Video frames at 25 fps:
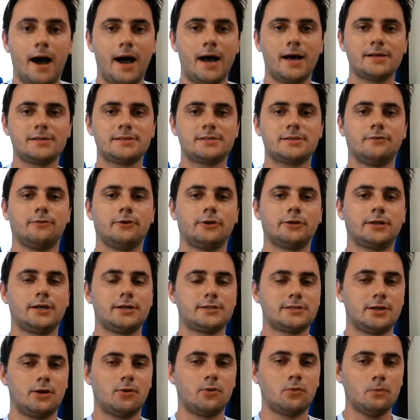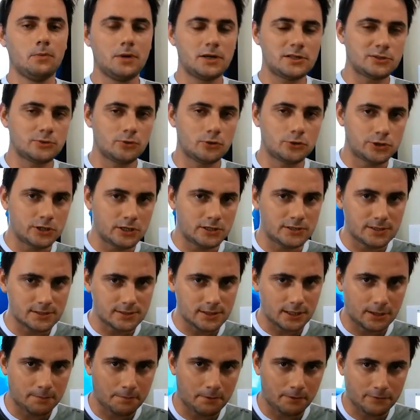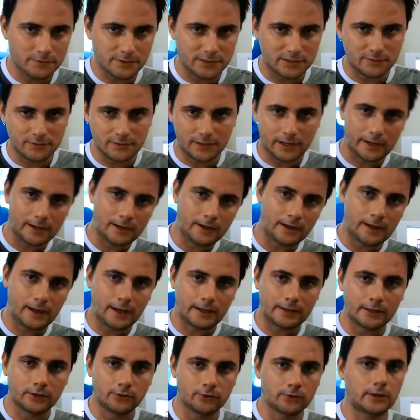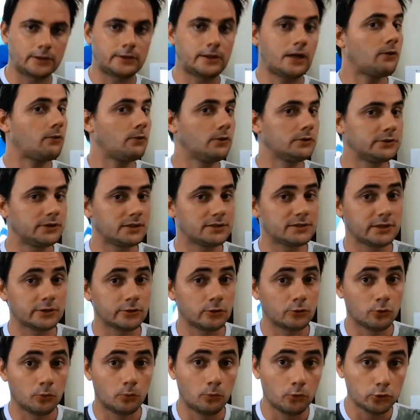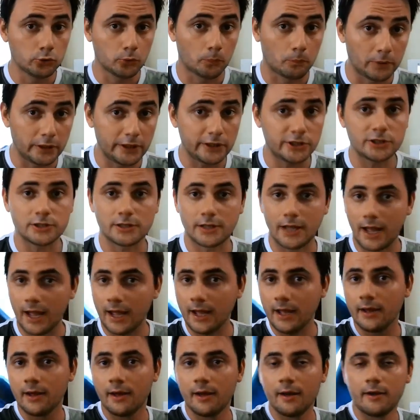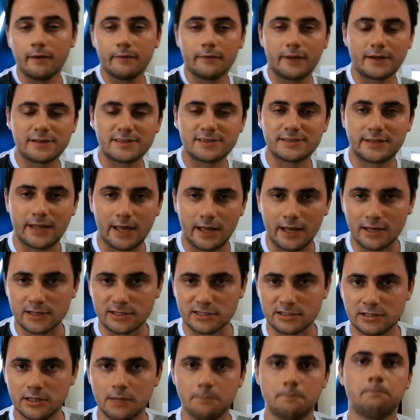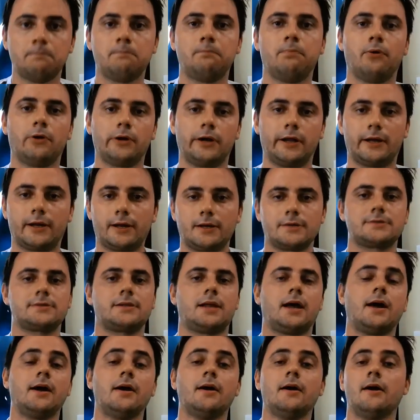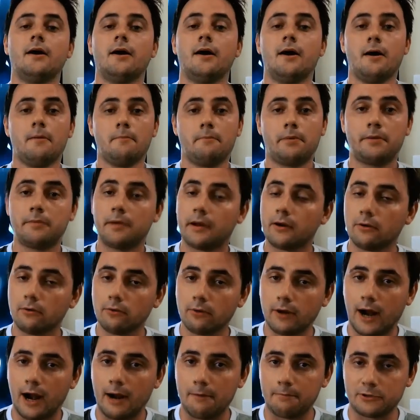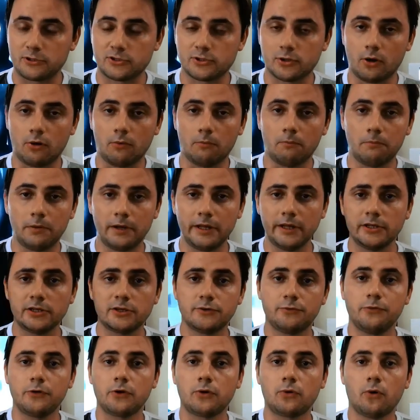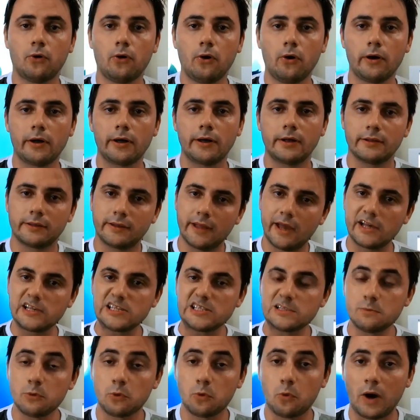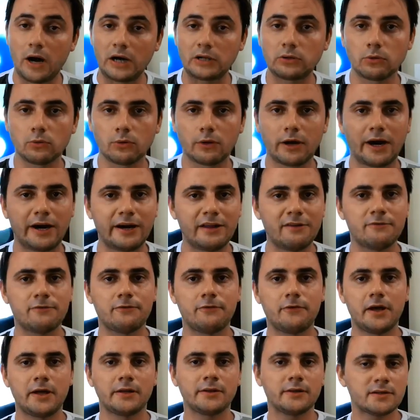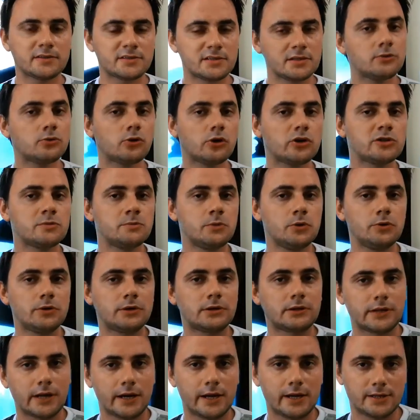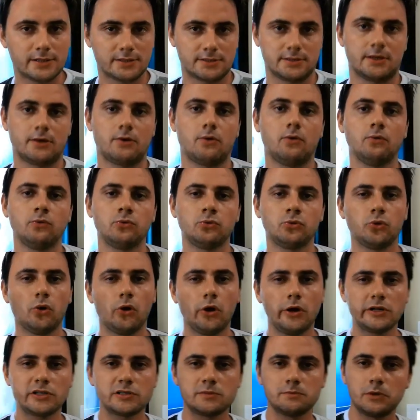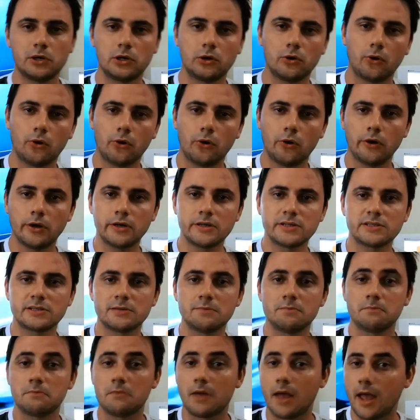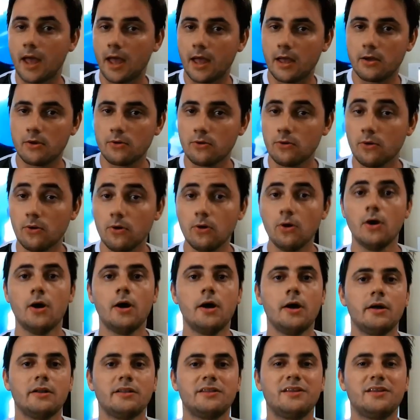mas eu vou trazer algumas notícias aqui para vocês ficarem ligadão no que está acontecendo no mundo Bleach lá, nas terras nipônicas lá. Primeiro lugar, pessoal, Bleach ficou em 14º lugar em vendas em 2013, com 2 milhões e meio